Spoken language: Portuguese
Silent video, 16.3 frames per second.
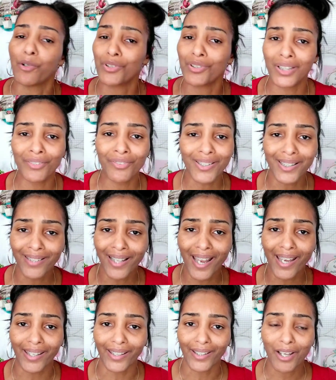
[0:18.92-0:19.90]
usa o que você
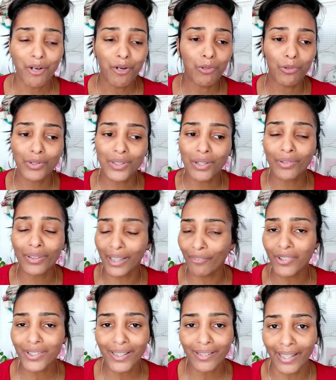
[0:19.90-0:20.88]
tem. Usa o
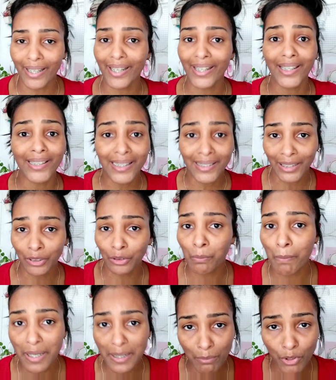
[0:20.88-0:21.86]
que você tem que dá certo
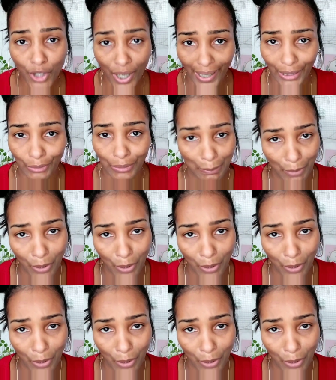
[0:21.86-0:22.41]
do mesmo jeito, tá